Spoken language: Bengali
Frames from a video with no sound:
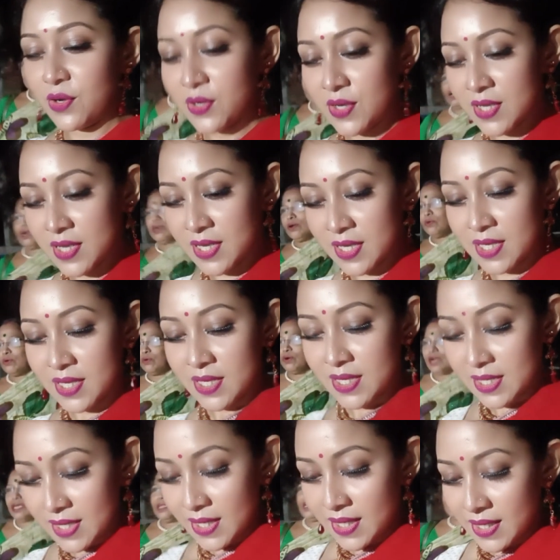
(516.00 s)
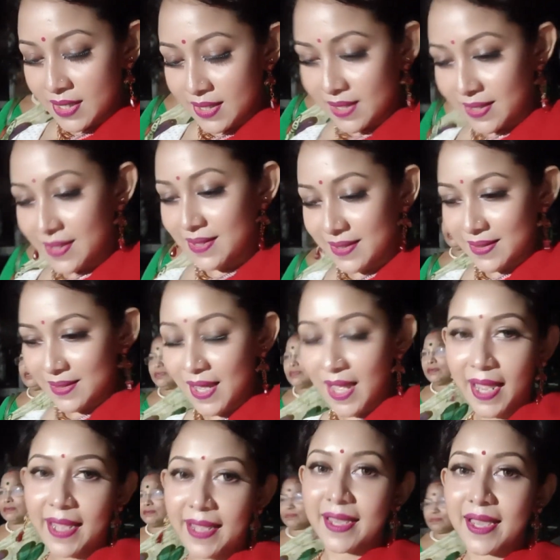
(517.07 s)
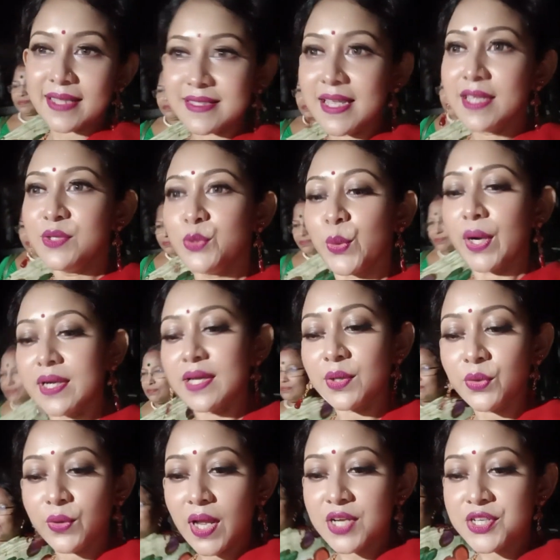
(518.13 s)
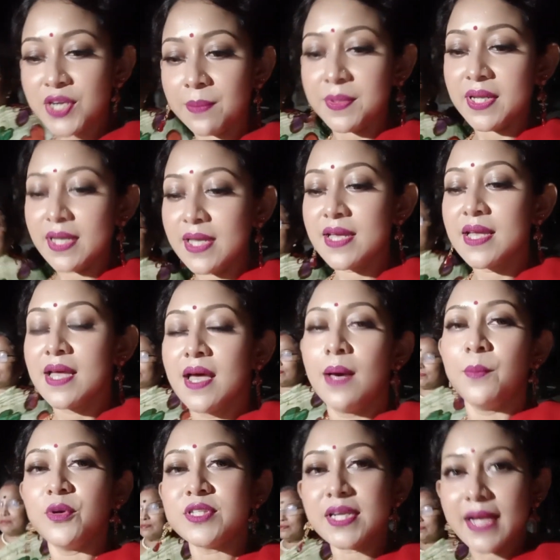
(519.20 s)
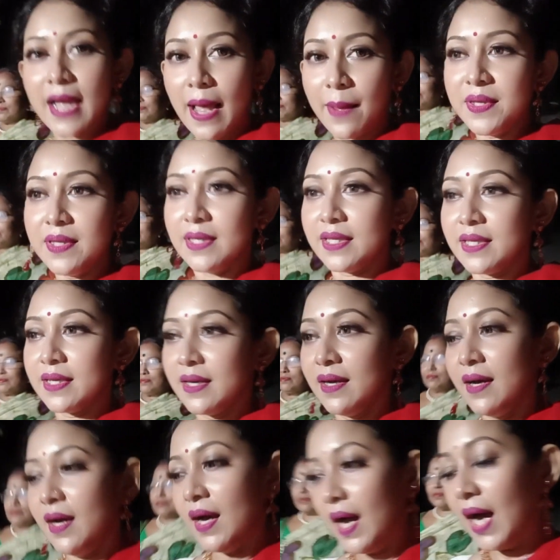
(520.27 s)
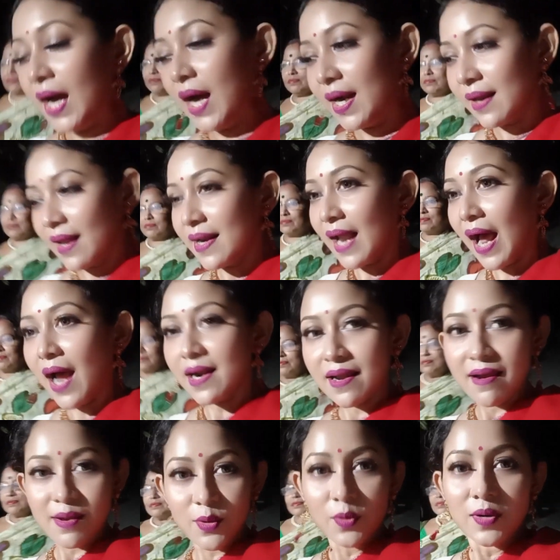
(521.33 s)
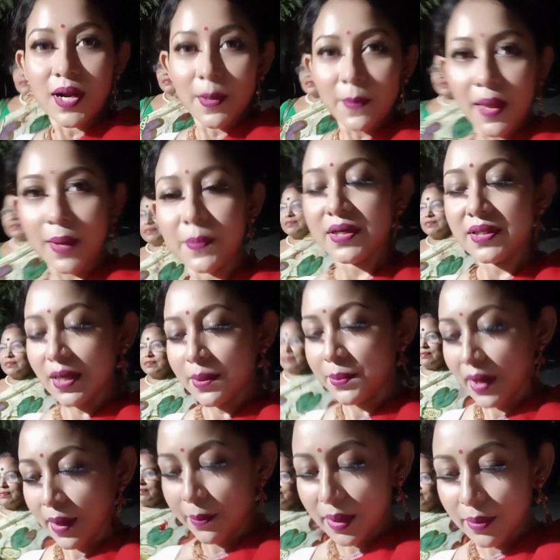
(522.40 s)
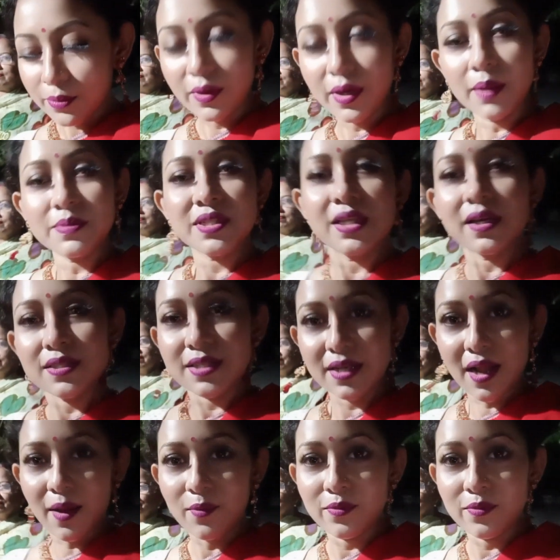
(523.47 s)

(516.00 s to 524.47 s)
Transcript: দোকানটাও খোলা দেখলাম আমি হ্যাঁ দোকানটা খোলার সামনে বলছে খাবি আর না না করলাম একবার তারপর আবার বললাম ঠিক আছে নাও